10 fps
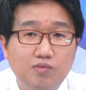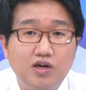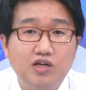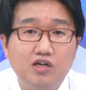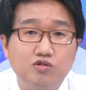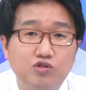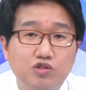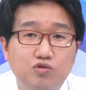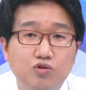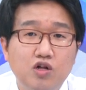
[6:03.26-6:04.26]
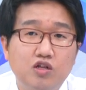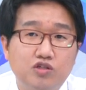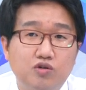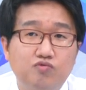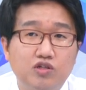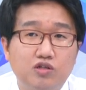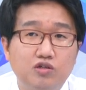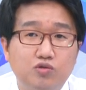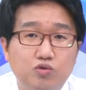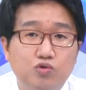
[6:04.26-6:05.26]
마라는 식으로
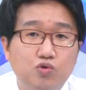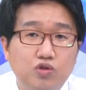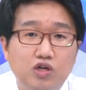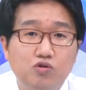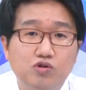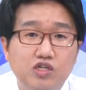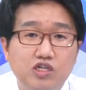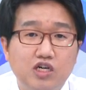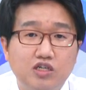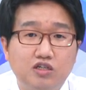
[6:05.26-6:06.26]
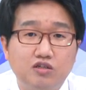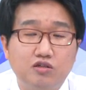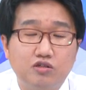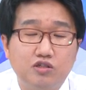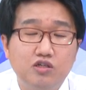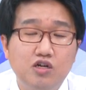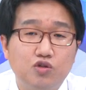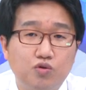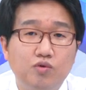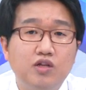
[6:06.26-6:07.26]
정부에서는 또 소상공인이나 이런 것을
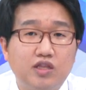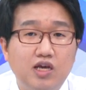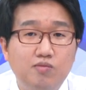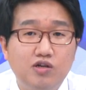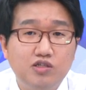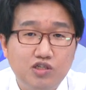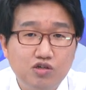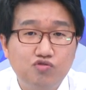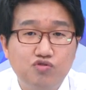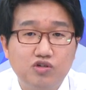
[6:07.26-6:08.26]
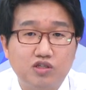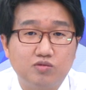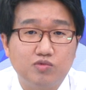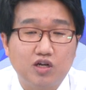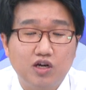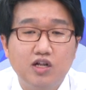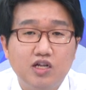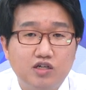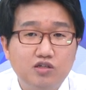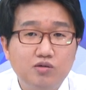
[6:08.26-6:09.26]
좀 대비를 시켜주는 것 같습니다.
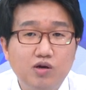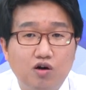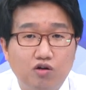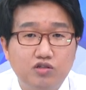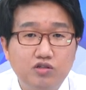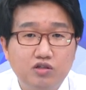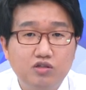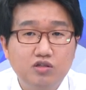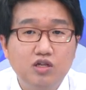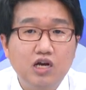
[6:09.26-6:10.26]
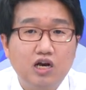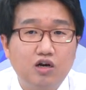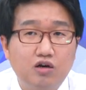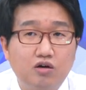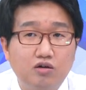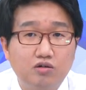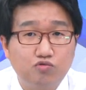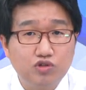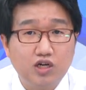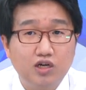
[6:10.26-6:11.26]
그렇지만 어찌됐든 어,
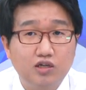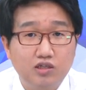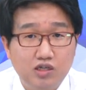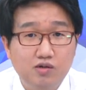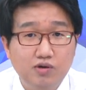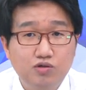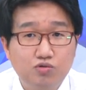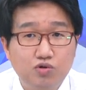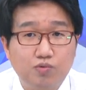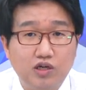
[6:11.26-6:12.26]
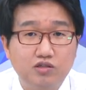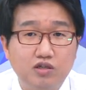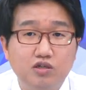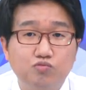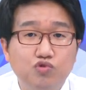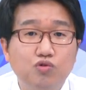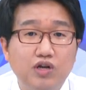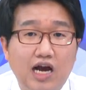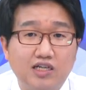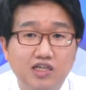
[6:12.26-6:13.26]
우리가 일반적으로 봤을 때는 무조건
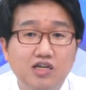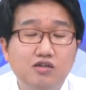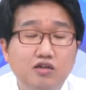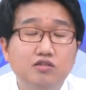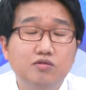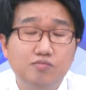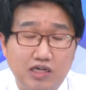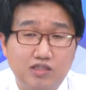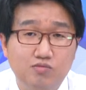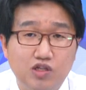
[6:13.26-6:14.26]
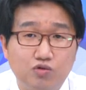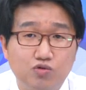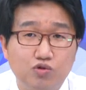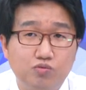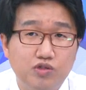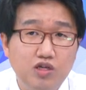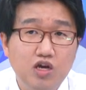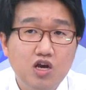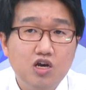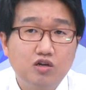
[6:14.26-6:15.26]
악재인 것은 맞습니다. 어쩔 수 없이
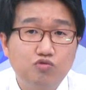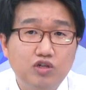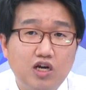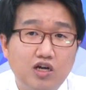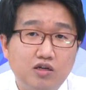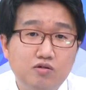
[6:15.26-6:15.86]
우리가